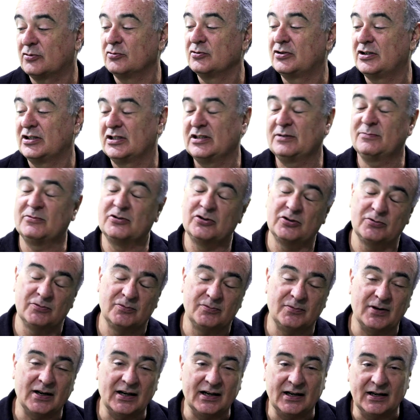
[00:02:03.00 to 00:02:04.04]
conseguimos
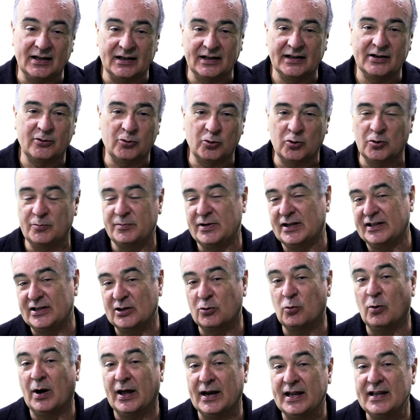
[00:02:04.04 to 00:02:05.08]
uma economia de
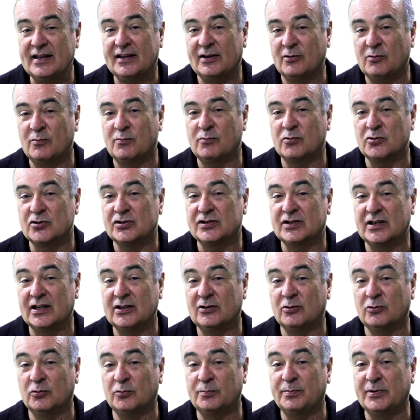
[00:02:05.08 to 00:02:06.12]

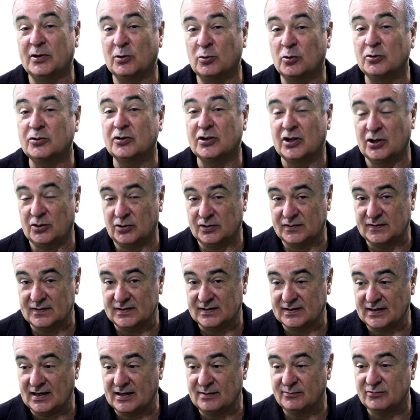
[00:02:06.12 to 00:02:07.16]
41% no piloto que nós
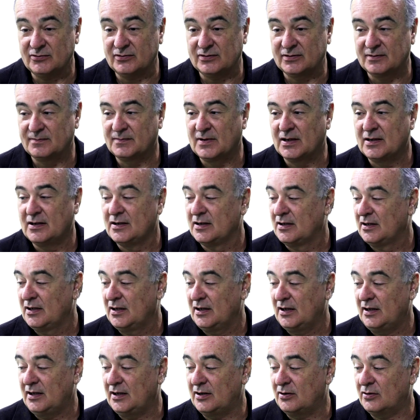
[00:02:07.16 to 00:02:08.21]
fizemos.
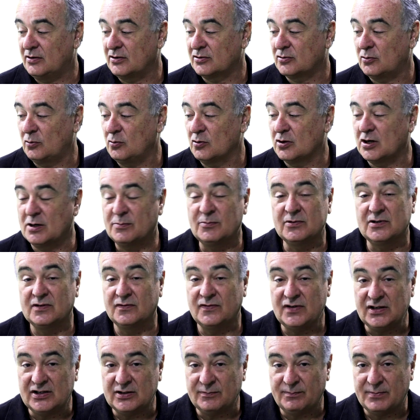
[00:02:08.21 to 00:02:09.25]
E nós colocamos
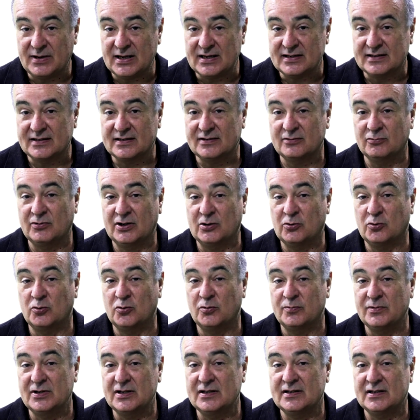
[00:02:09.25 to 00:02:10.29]
20 peças do
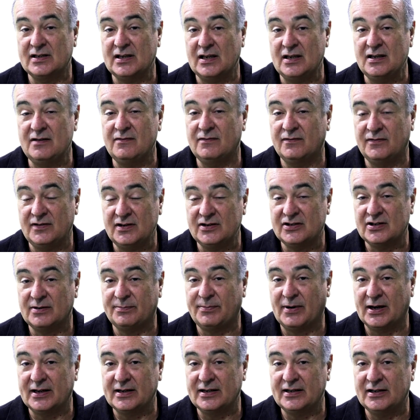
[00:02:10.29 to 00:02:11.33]
Economize em 20
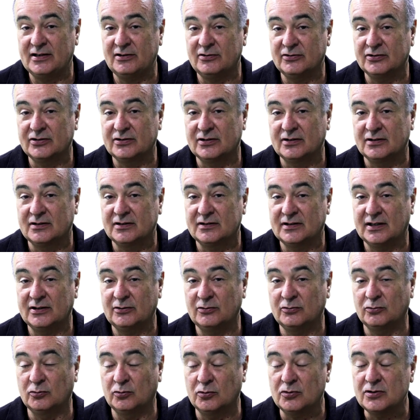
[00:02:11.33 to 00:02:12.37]
aparelhos,
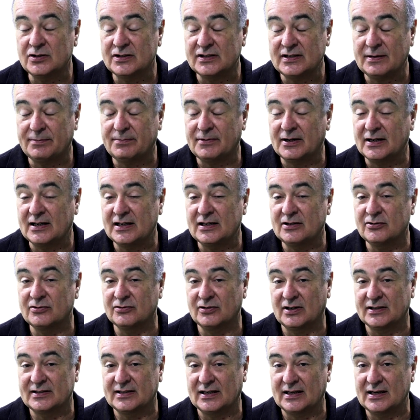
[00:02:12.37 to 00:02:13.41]
sendo 12 aparelhos
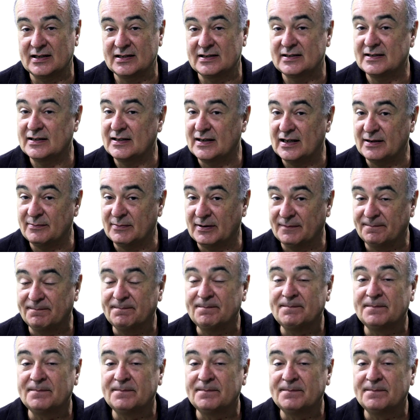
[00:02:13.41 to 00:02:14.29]
na sala de cinema.